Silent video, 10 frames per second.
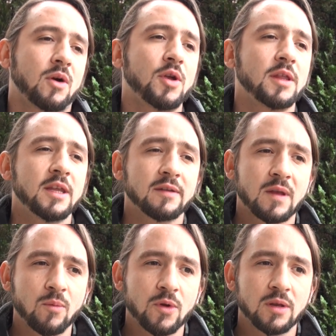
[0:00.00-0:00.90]
Hoy en día
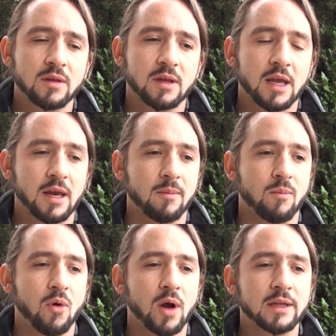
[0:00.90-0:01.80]
está muy
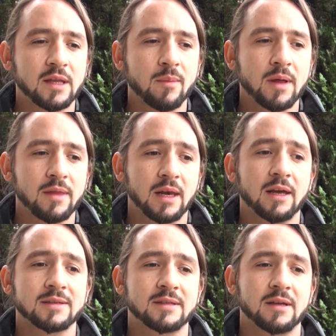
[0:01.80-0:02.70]
en boga el tema de
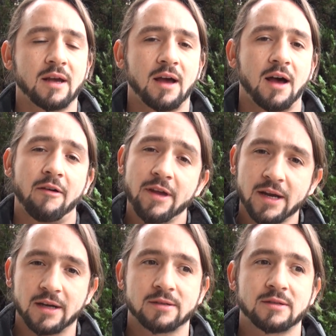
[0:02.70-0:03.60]
las ah,
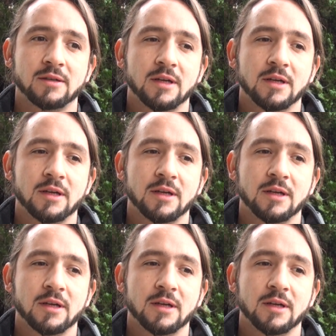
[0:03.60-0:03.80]
abejas